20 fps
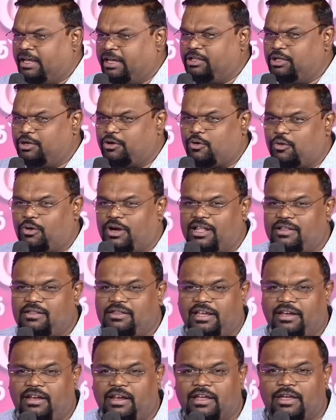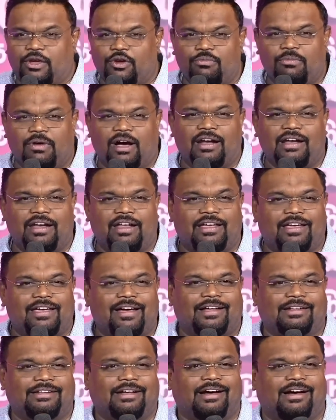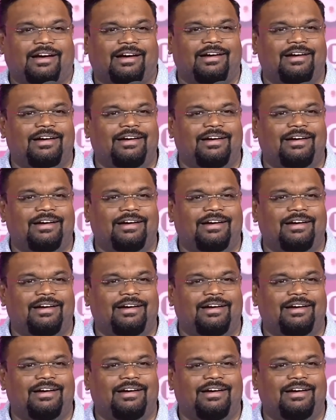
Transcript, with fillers: இது குழந்தை நிக்குமா நிக்காதா